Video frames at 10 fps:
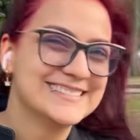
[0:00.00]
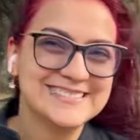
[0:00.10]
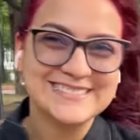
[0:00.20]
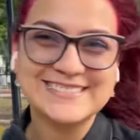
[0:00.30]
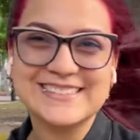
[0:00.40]

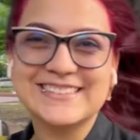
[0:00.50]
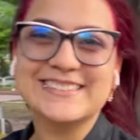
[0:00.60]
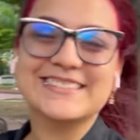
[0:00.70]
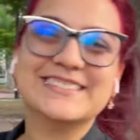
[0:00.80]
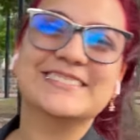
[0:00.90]
Algo así.
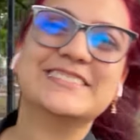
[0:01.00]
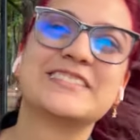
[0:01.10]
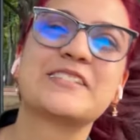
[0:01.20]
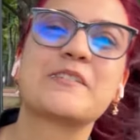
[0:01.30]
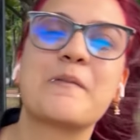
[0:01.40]

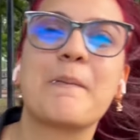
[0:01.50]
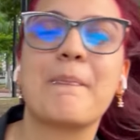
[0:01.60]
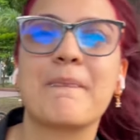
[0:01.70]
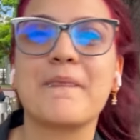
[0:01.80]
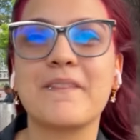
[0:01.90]
Ah, bueno,
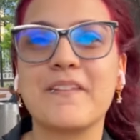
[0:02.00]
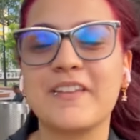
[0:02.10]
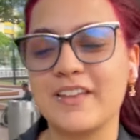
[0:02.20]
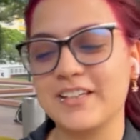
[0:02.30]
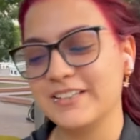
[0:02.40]
te ganaste
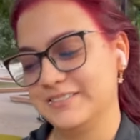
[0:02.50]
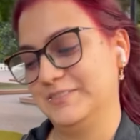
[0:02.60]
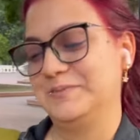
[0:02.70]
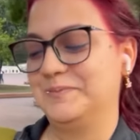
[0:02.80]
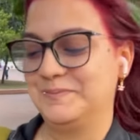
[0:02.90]
este
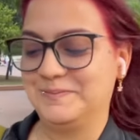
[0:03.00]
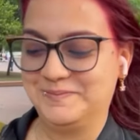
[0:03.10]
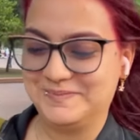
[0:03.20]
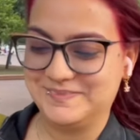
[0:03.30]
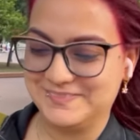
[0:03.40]
dulce.
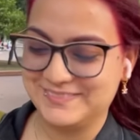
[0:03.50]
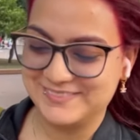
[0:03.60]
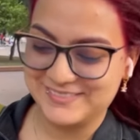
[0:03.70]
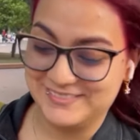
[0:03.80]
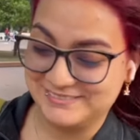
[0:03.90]

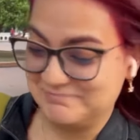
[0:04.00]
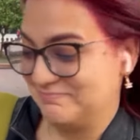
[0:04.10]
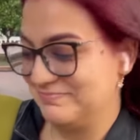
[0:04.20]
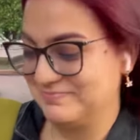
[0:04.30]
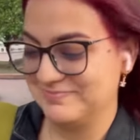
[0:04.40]
Si
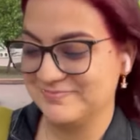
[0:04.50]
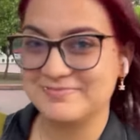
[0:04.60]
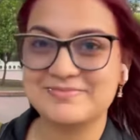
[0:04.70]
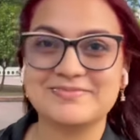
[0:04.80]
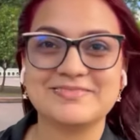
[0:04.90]
me fuera eso que
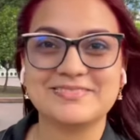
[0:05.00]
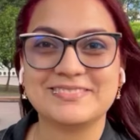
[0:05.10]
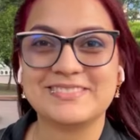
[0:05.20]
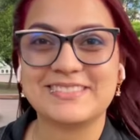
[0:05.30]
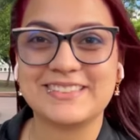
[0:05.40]
se hubiera ganado el
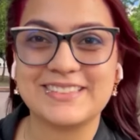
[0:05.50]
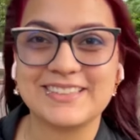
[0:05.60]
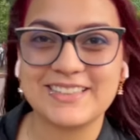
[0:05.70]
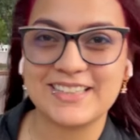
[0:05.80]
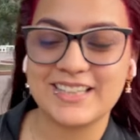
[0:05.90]
teléfono.